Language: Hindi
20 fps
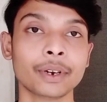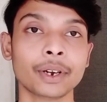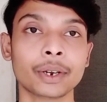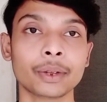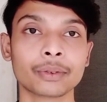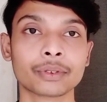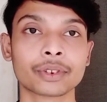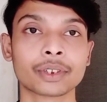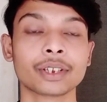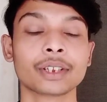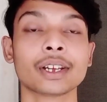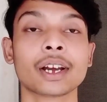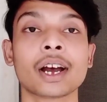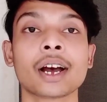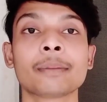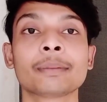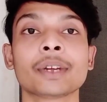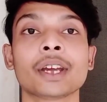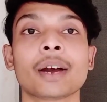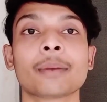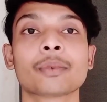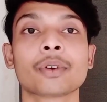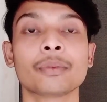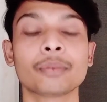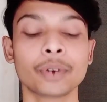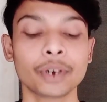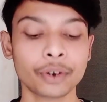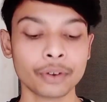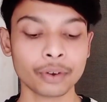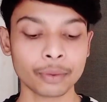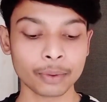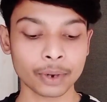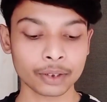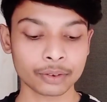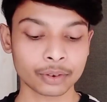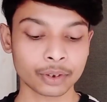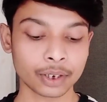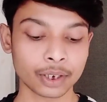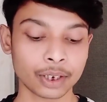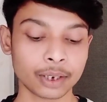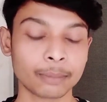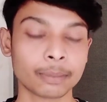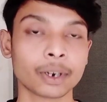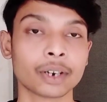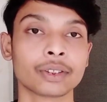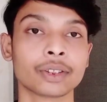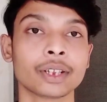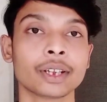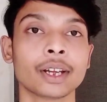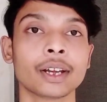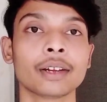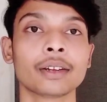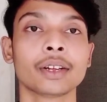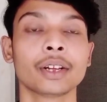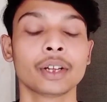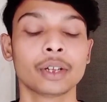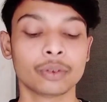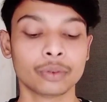वीडियोस की यहाँ पे आपको वीडियो वॉच करनी पड़ती है